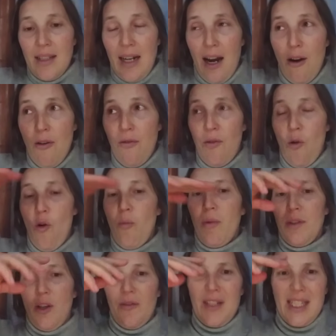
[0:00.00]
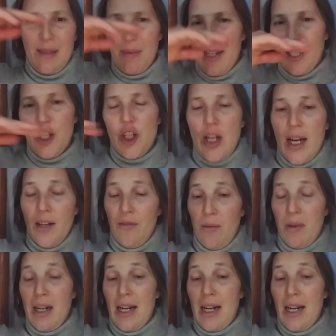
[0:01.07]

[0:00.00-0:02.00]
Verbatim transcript: drauf, oben auf diesem ganz scharfen